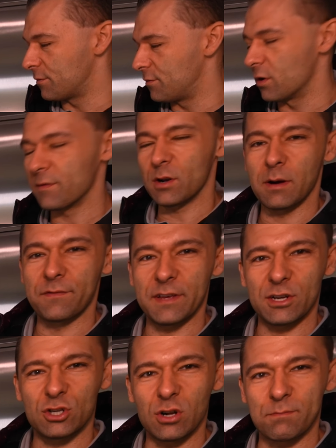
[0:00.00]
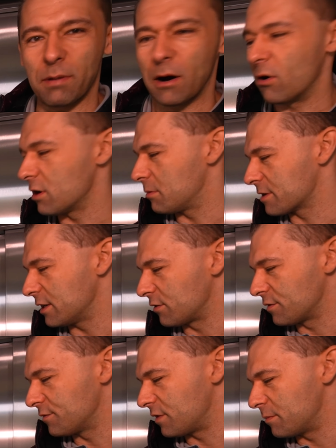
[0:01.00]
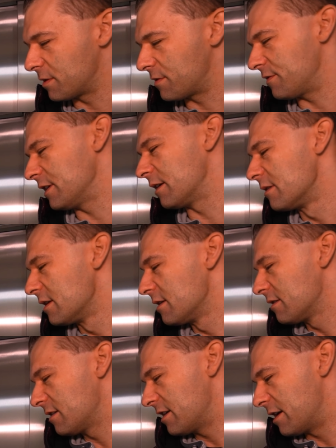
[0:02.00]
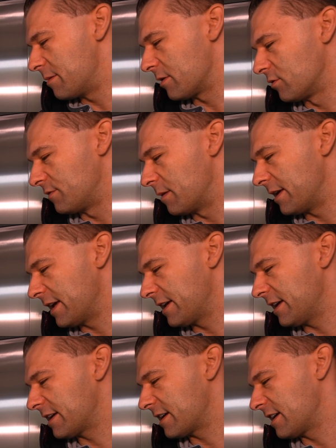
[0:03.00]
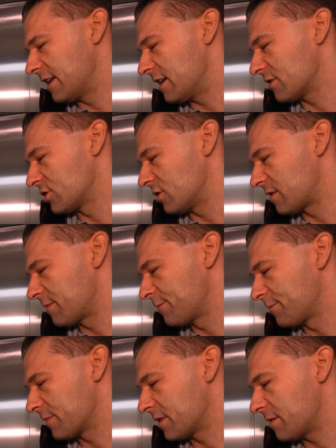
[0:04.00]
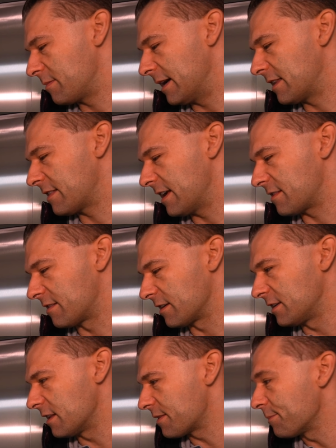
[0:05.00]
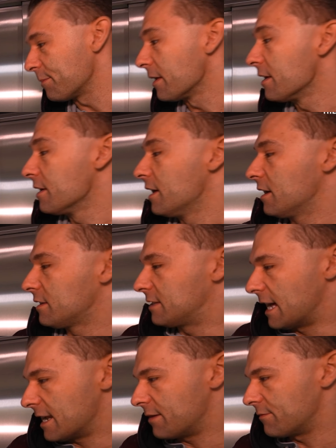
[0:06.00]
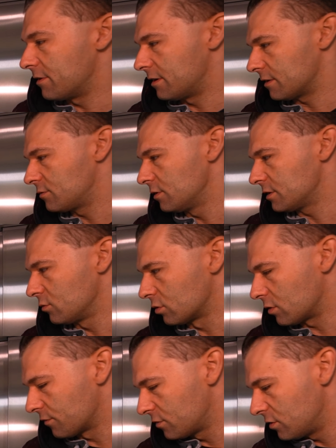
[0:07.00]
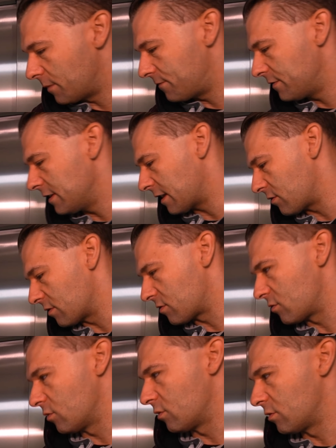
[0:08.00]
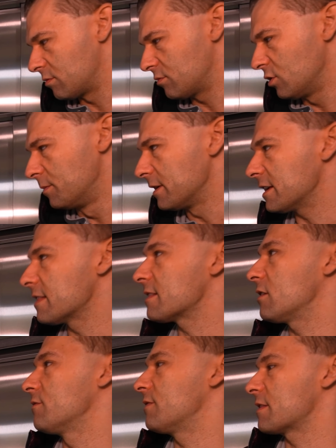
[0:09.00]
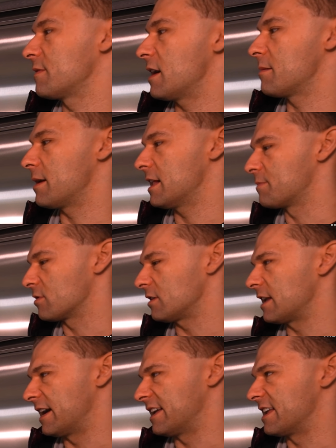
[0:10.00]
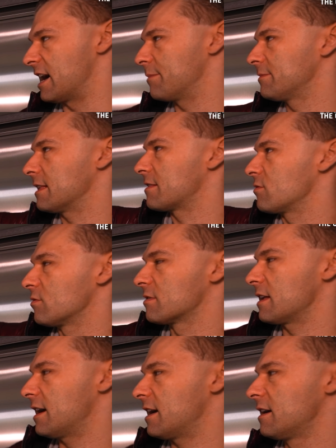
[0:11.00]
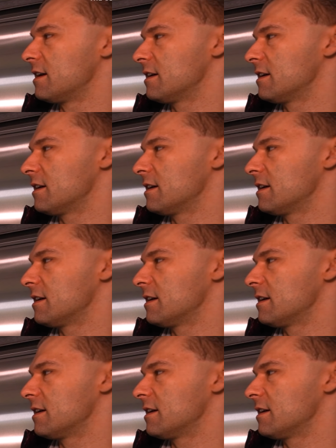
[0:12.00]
ob wir irgendwann nochmal einen vierten Stock bauen, aber es geht auf jeden Fall bis vier. Aber gut, wir haben EG, Killergeschoss, zweites, erstes, drittes. Dann haben wir natürlich einen Notrufknopf, wie das sonst so üblich ist. Und was wir aber als Besonderheit haben, das ist unser